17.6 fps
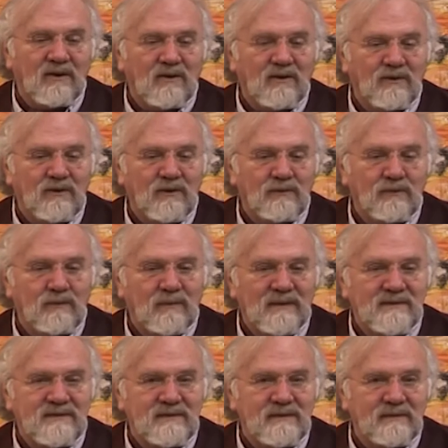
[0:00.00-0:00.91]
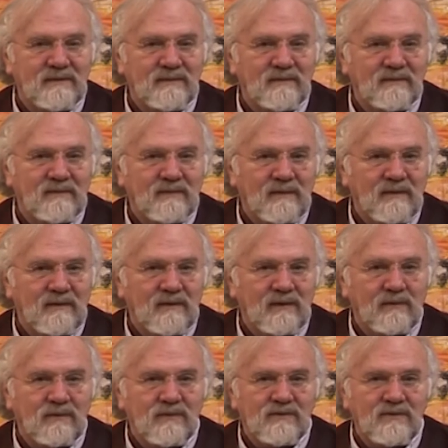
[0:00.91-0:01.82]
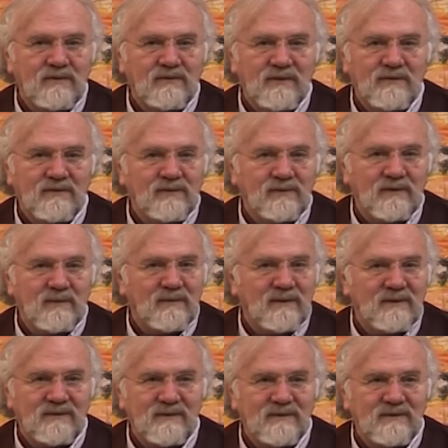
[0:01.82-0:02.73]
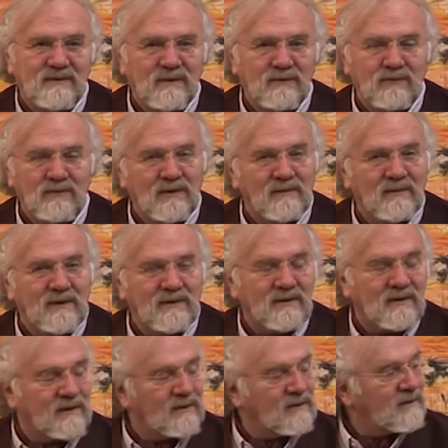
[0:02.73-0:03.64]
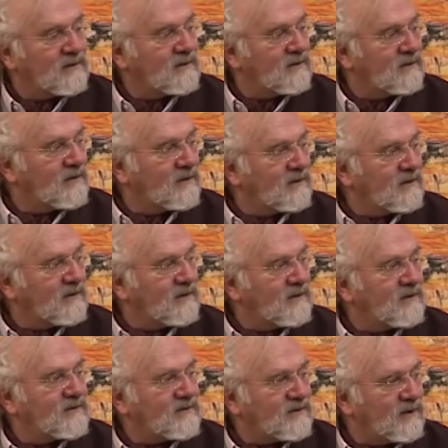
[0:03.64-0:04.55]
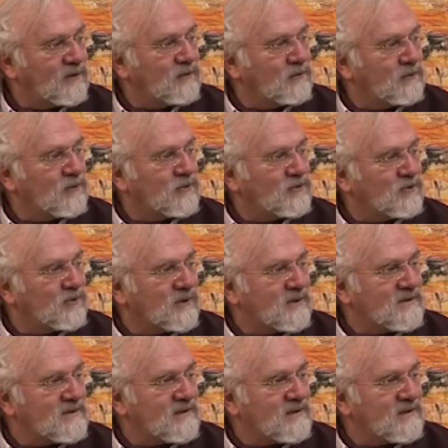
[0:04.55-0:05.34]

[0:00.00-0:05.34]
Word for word: rancœurs du passé. Il n'y a qu'une seule façon de dépasser ça. Tous les matins, c'est un nouveau jour qui